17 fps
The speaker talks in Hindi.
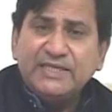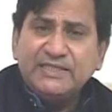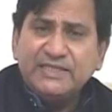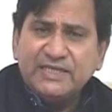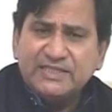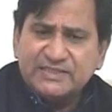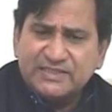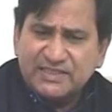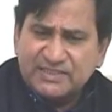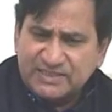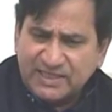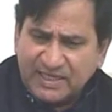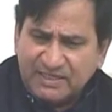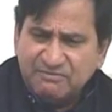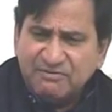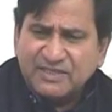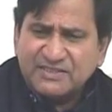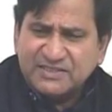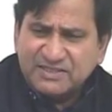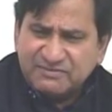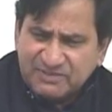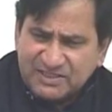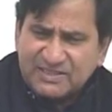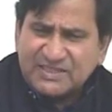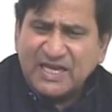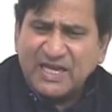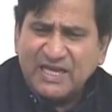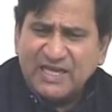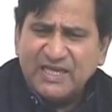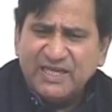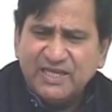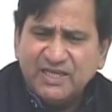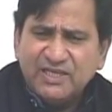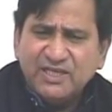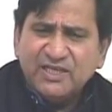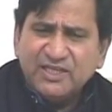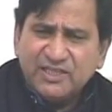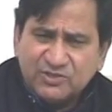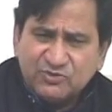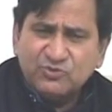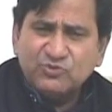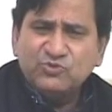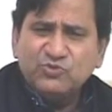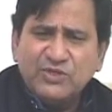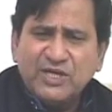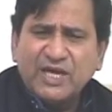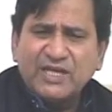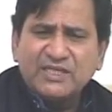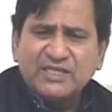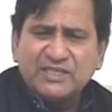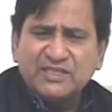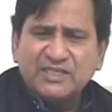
ये ये सच्चाई वास्तविकता है इसको स्वीकार